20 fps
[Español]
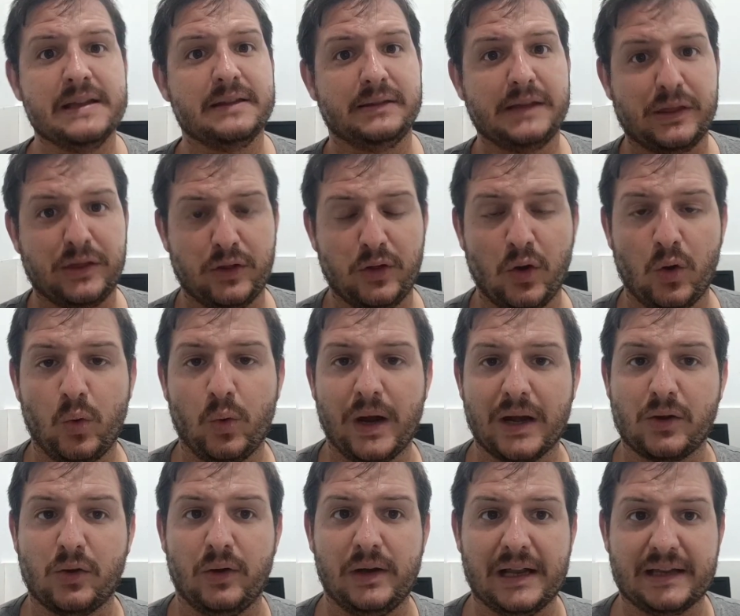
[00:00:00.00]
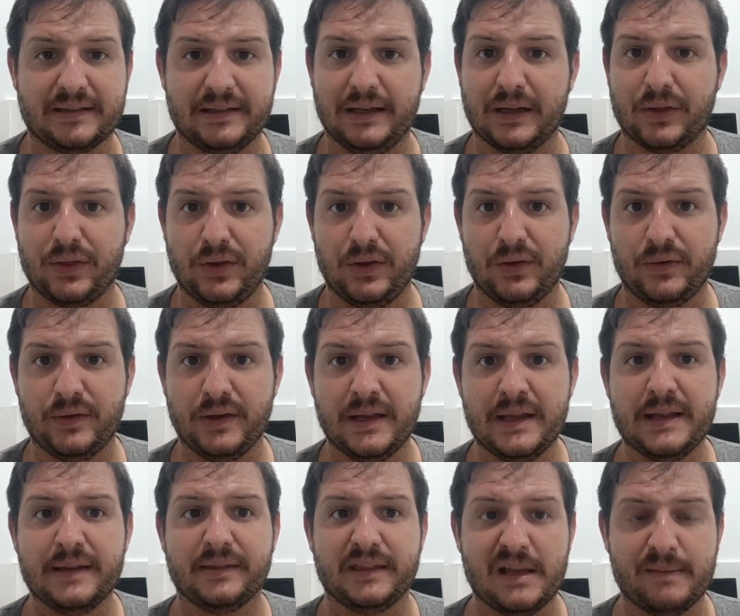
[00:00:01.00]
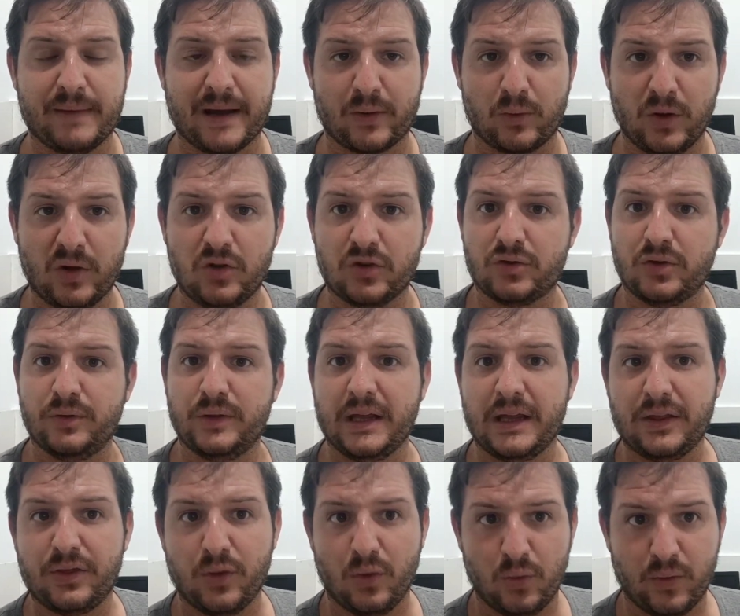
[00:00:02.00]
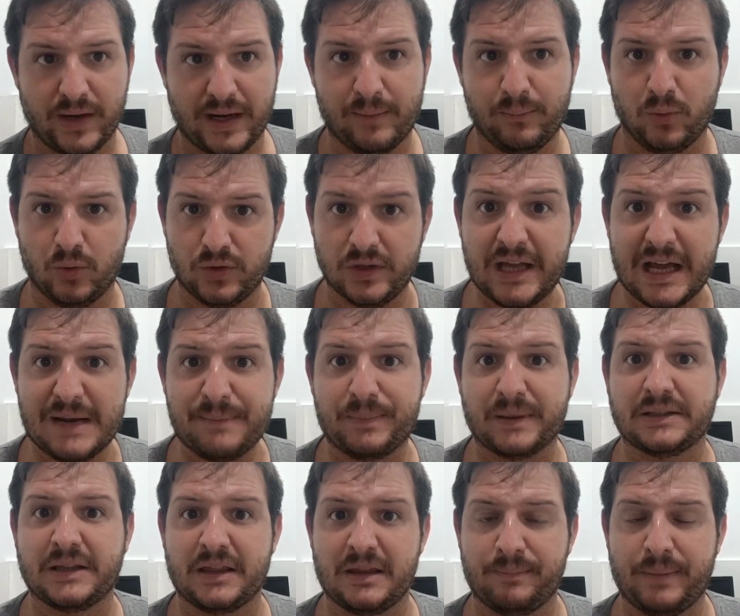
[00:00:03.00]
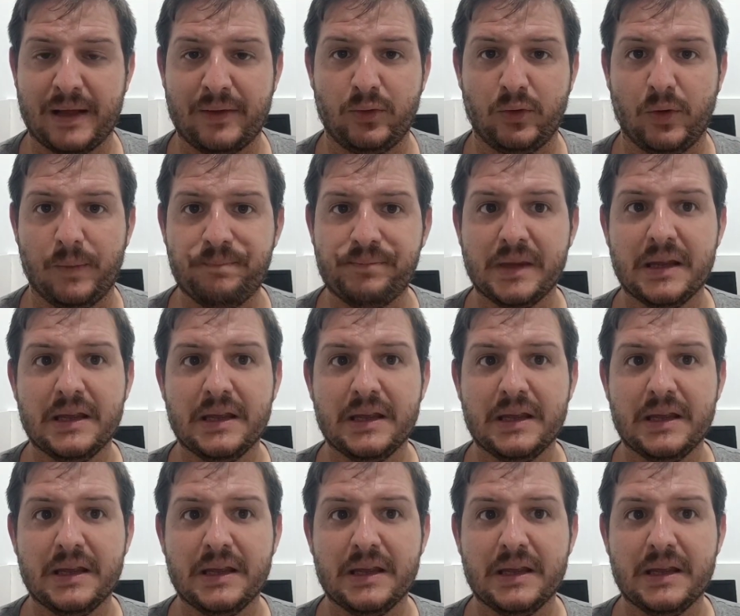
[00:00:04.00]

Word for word: decidió jugar con la selección de Marruecos donde hizo un gran mundial participando